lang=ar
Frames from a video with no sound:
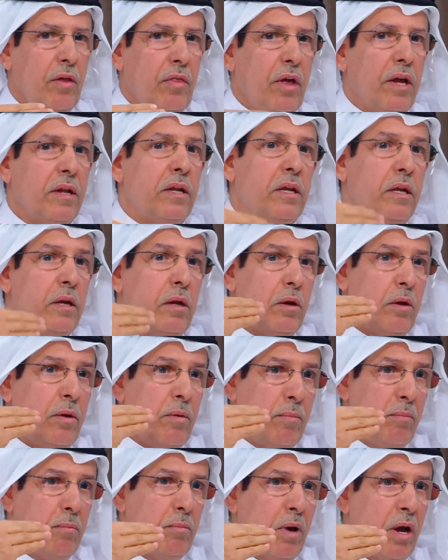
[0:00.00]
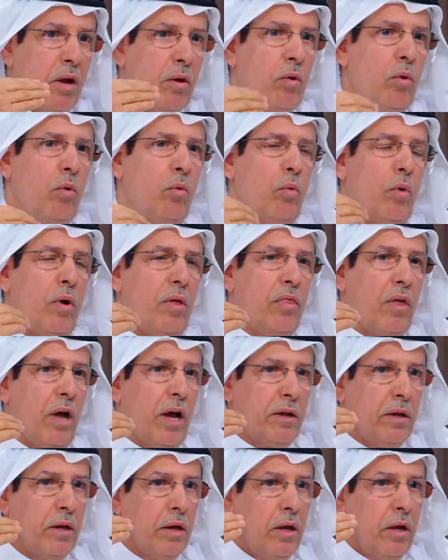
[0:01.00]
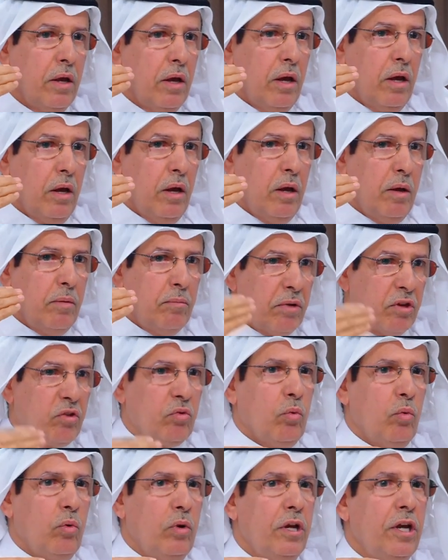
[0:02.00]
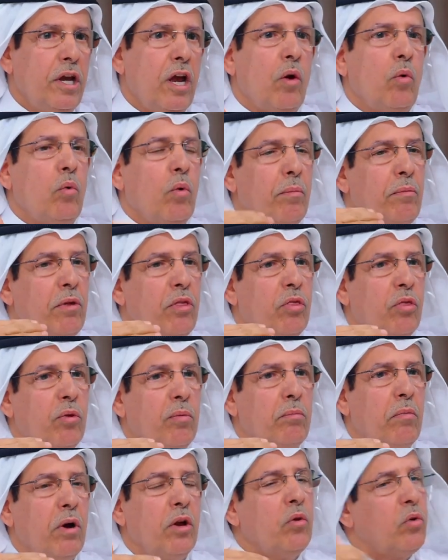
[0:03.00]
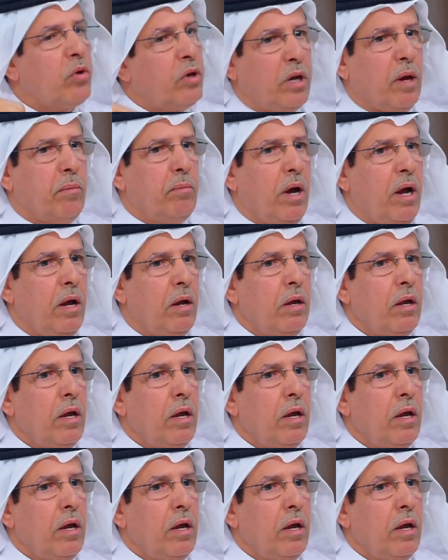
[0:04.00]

ذات همة وذات آه، مسؤولية ومن ثم يتبع